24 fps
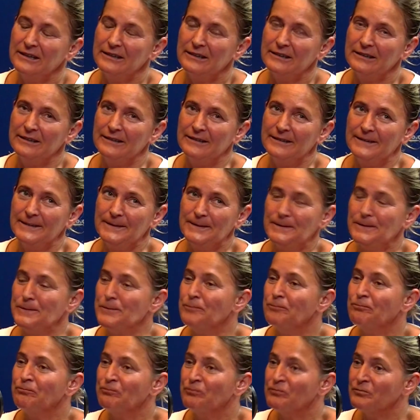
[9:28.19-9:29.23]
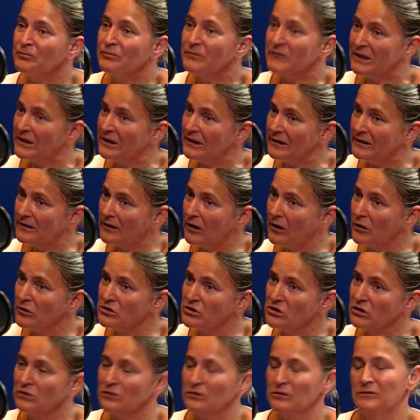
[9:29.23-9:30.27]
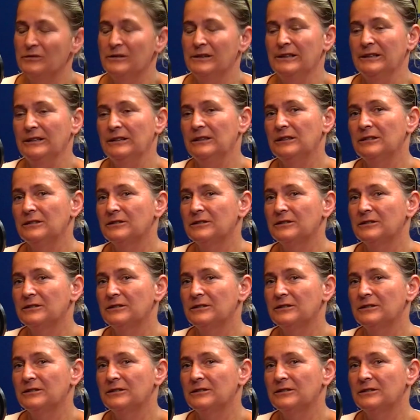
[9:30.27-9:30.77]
Yy, odszkodowanie.